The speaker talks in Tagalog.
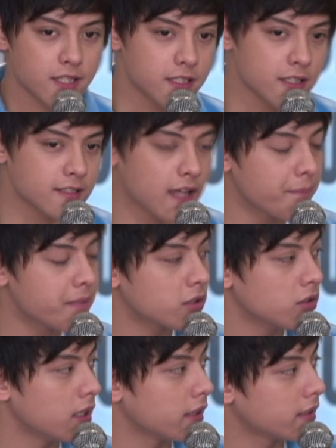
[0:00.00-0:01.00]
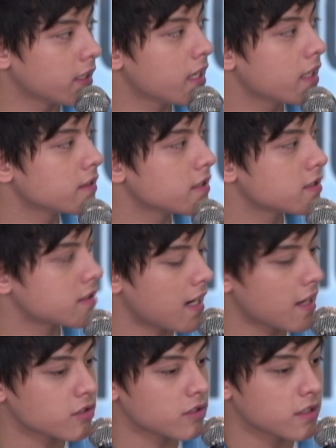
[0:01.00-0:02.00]
Sinasabi ko lang, nagiging
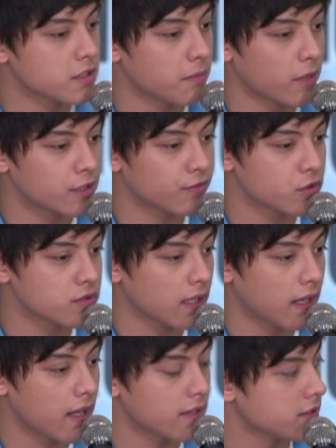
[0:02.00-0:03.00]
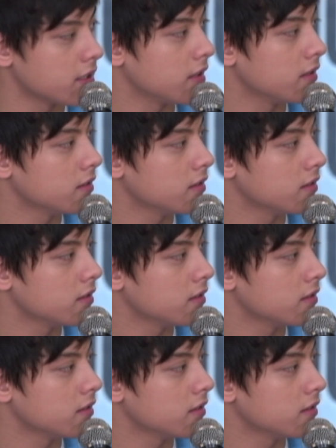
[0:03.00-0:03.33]
distraction ng smartphone sa klase.